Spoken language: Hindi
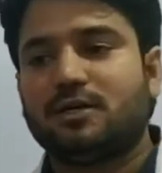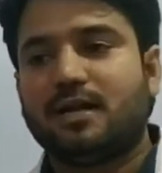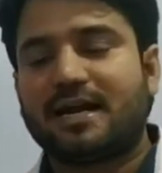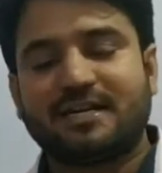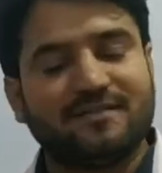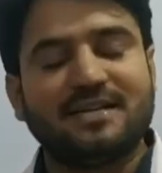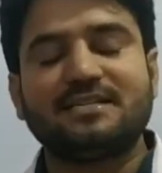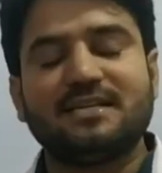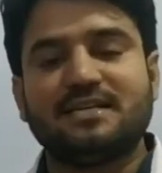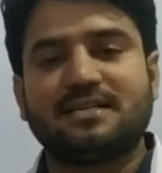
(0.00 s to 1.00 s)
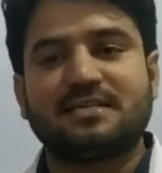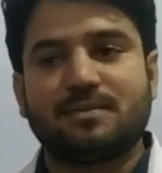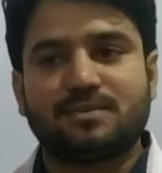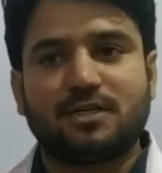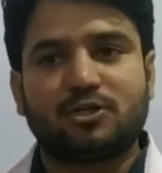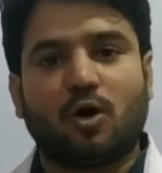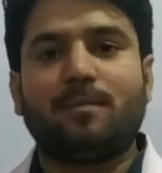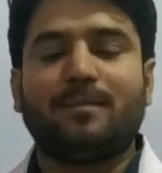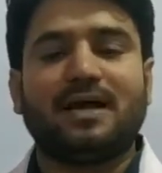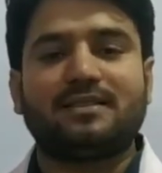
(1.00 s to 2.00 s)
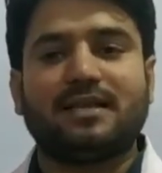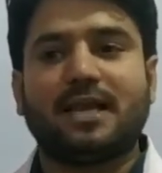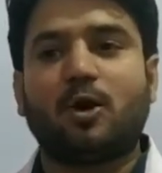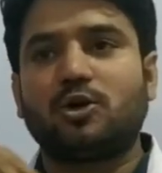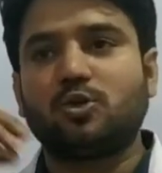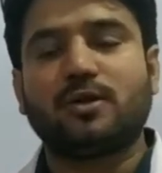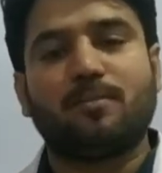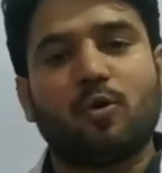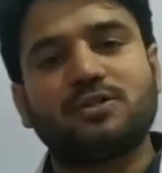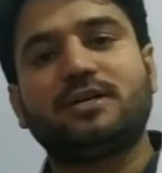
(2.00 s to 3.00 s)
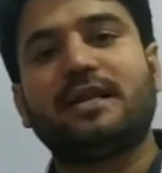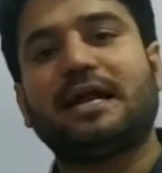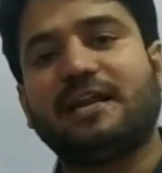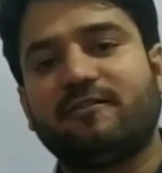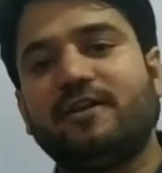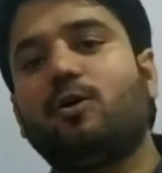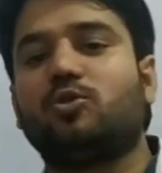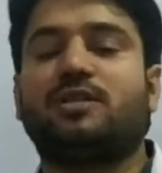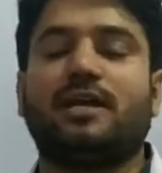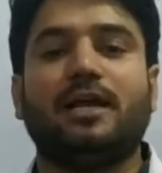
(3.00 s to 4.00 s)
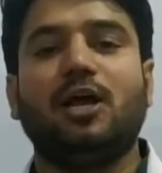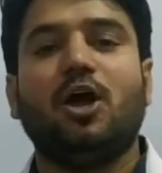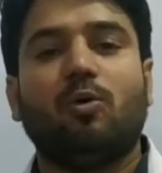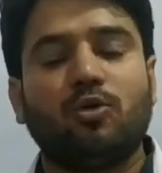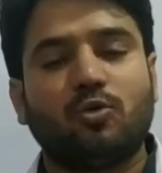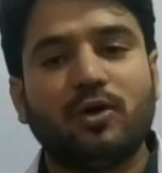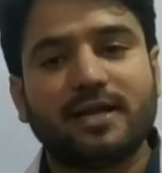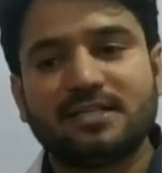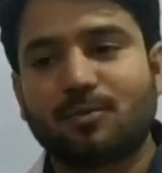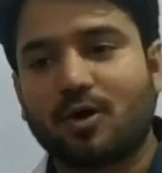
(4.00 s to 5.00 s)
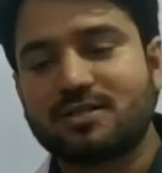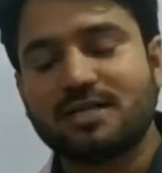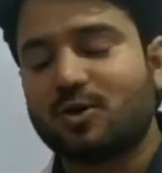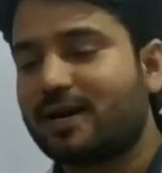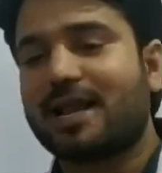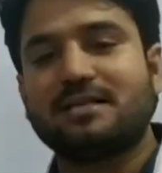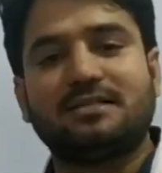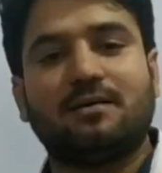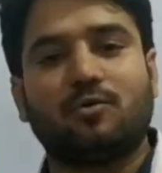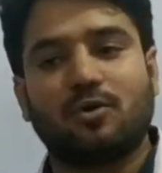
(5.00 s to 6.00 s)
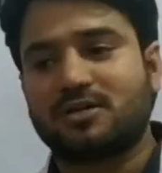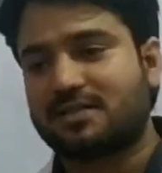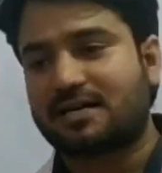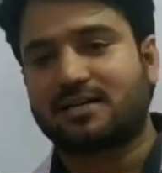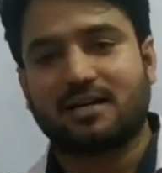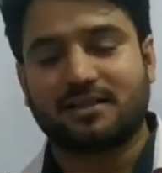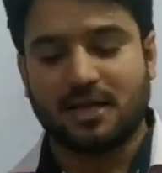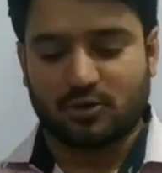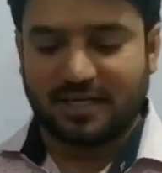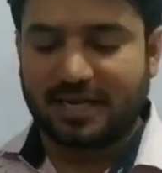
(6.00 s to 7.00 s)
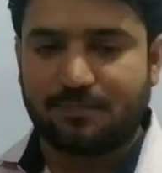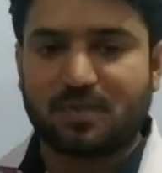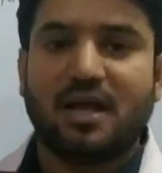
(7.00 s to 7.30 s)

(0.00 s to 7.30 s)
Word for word: एक्टिविटी सीरीज के सबसे टॉप में आते हैं और जो कि मोस्ट रिएक्टिव भी होते हैं उनको किस प्रोसेस और कैसे हम उनको एक्सट्रैक्ट करते हैं तो देखिए